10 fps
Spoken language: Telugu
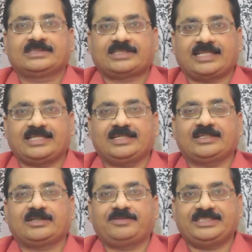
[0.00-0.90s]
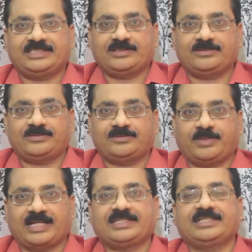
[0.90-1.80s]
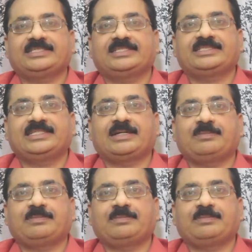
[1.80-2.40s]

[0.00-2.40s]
సాధారణంగా ఒక వెంచరు మార్కెటింగ్ చేసి